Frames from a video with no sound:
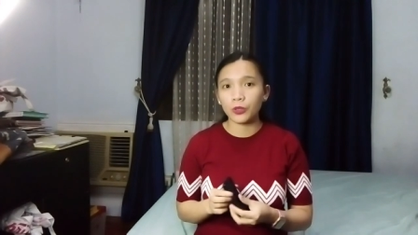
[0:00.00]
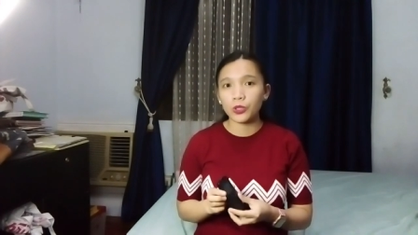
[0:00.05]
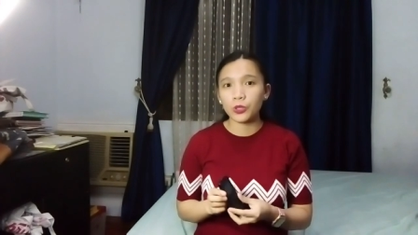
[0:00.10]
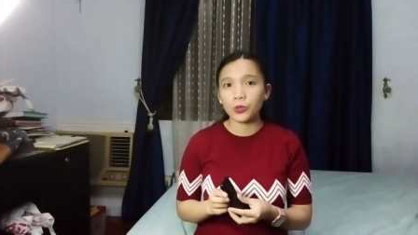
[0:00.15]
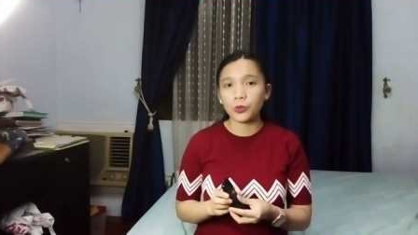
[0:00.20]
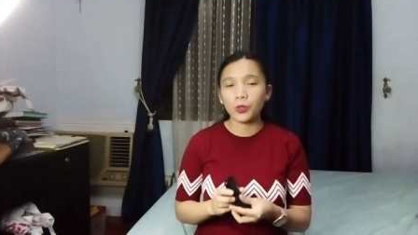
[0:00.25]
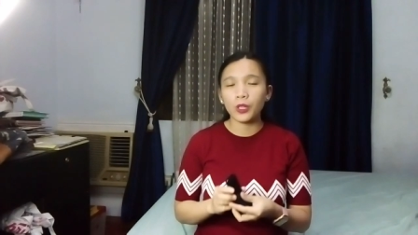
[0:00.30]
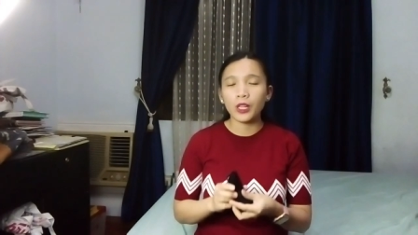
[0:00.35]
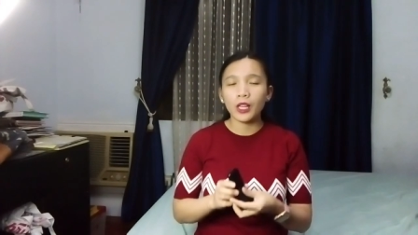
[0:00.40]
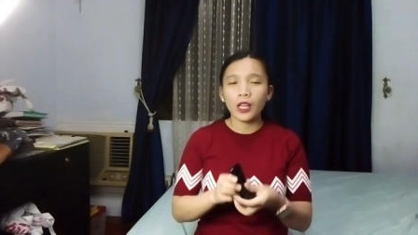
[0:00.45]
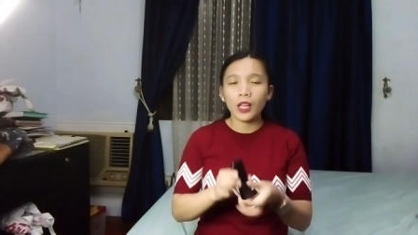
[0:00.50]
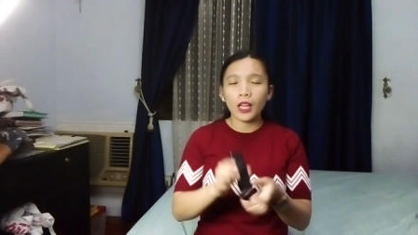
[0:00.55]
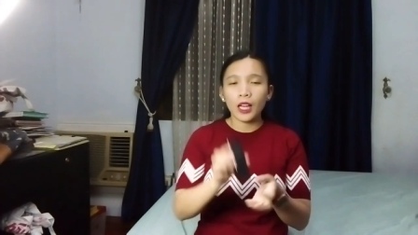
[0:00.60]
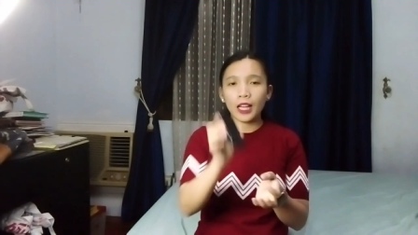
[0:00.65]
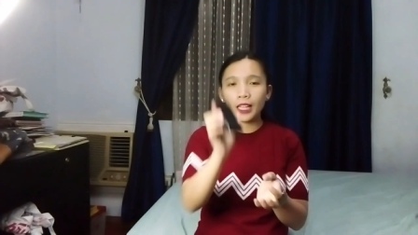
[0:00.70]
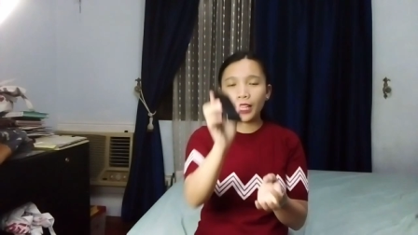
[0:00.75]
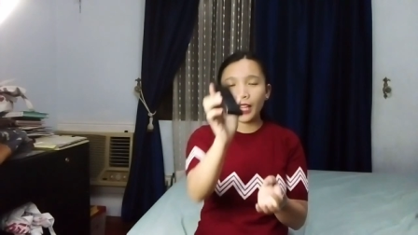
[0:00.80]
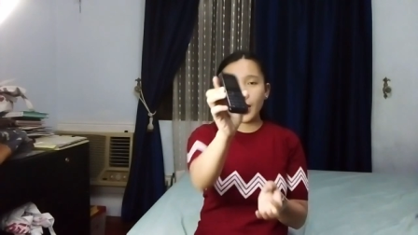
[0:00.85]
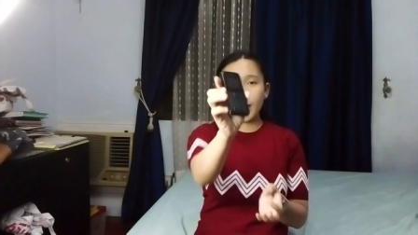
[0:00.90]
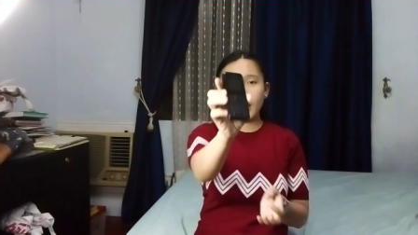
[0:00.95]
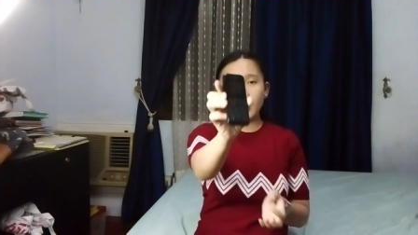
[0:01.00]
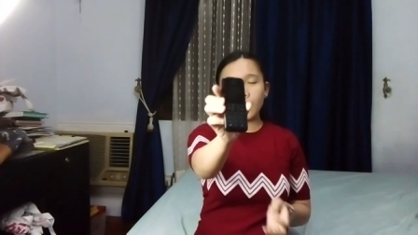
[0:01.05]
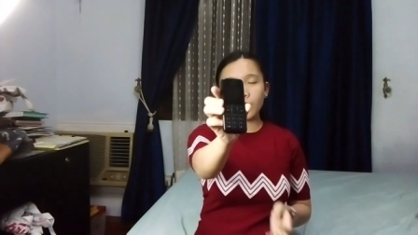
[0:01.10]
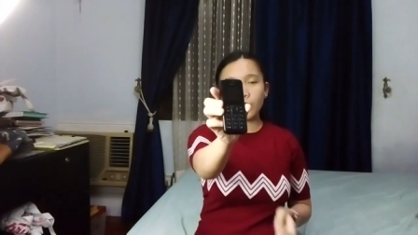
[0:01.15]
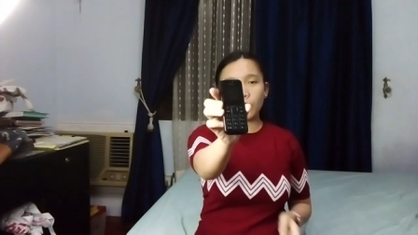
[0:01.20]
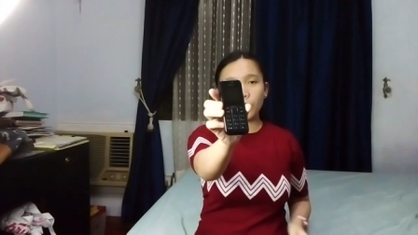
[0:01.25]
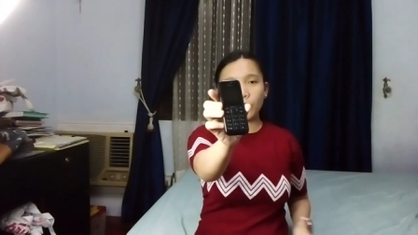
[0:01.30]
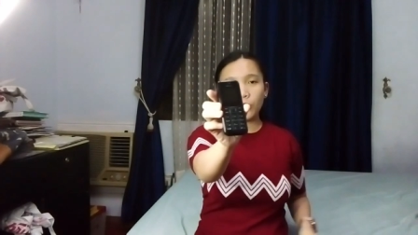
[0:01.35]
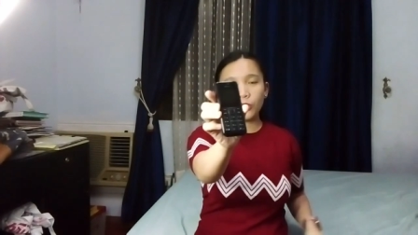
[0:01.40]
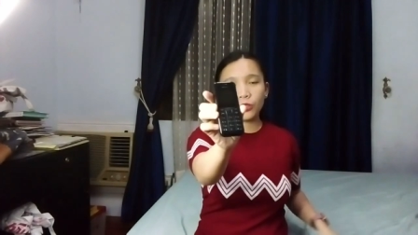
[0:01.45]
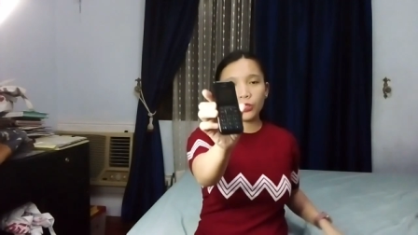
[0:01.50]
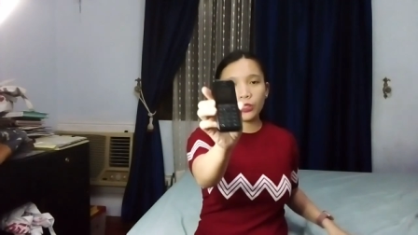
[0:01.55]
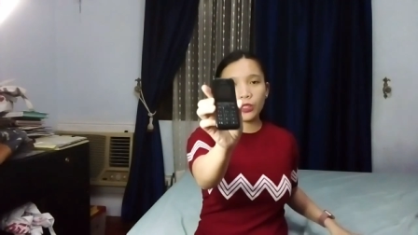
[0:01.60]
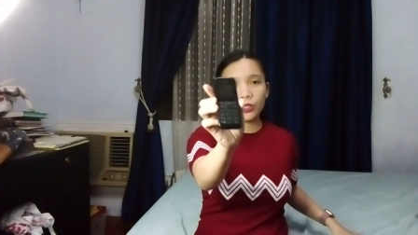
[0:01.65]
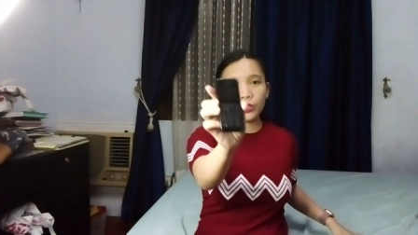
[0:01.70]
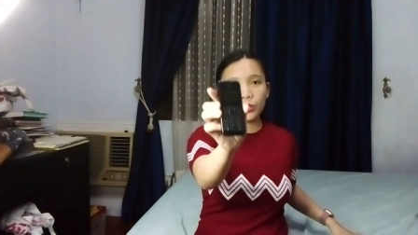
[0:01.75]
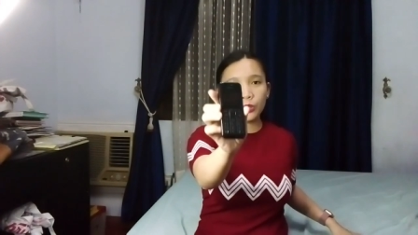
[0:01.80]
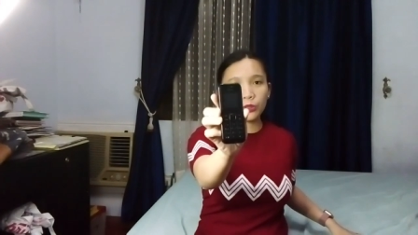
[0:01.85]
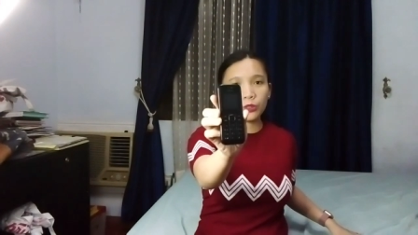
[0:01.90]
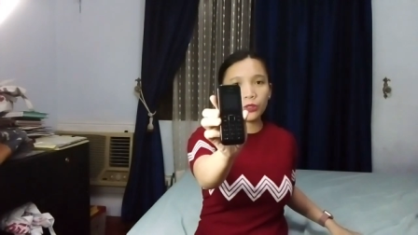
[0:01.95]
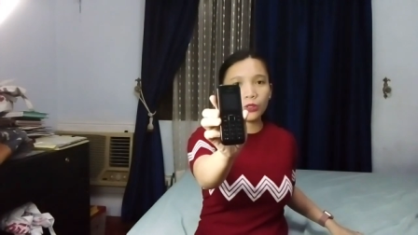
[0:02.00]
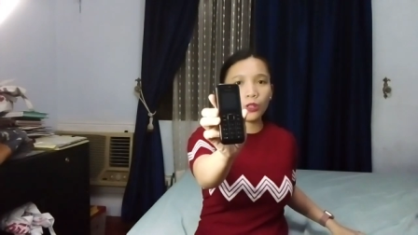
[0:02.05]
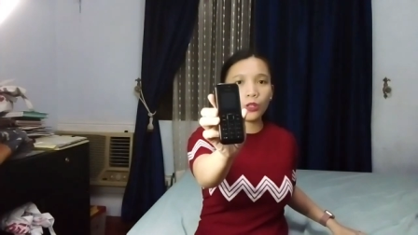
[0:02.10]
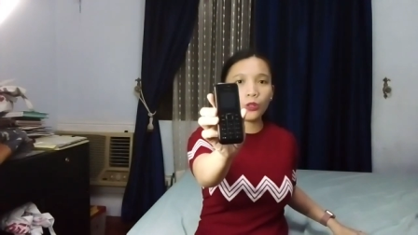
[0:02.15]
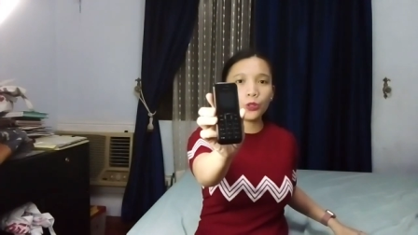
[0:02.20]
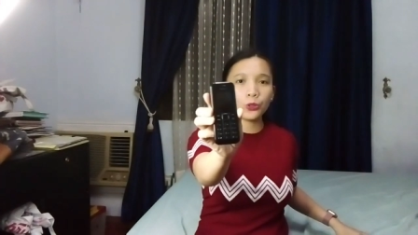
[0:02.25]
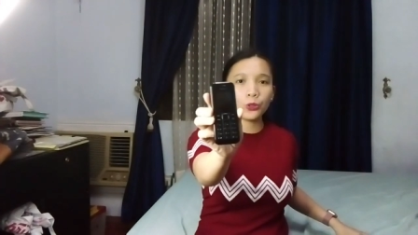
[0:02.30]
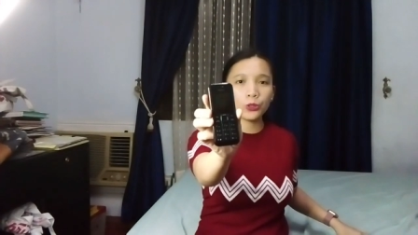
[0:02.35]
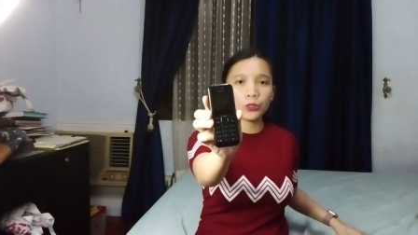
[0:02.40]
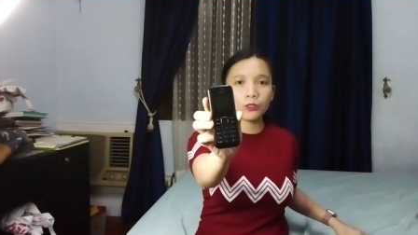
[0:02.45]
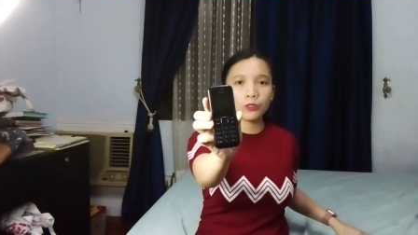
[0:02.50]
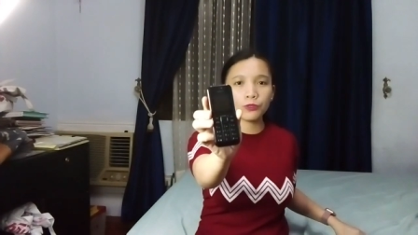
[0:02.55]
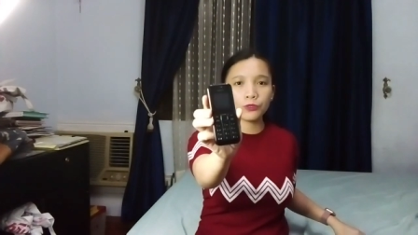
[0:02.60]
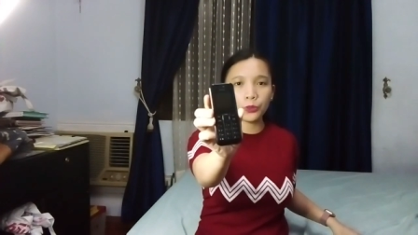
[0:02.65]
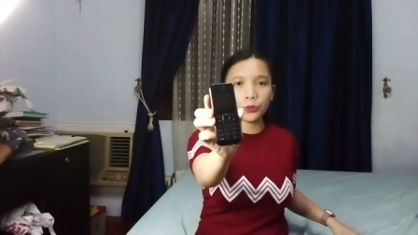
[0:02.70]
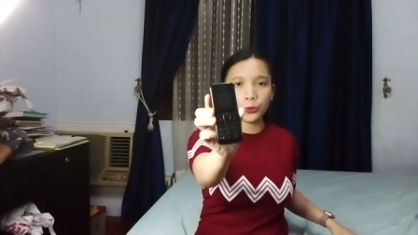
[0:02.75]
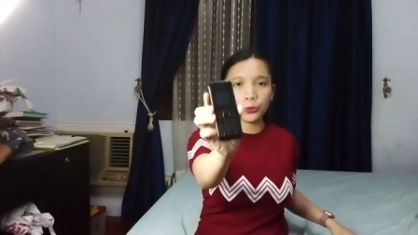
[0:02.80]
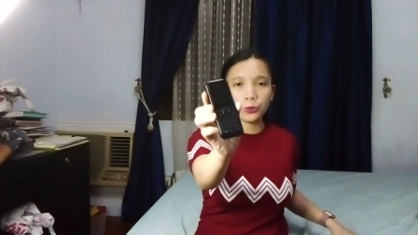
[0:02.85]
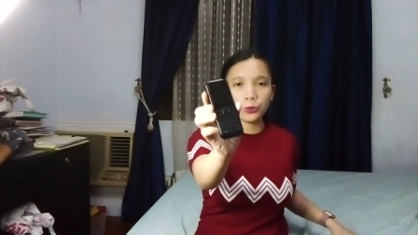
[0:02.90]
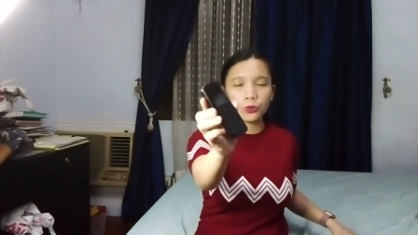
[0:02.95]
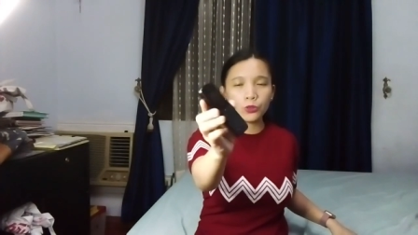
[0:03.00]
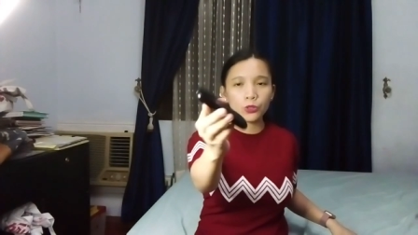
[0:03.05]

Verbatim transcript: So, again, ito yung old phone.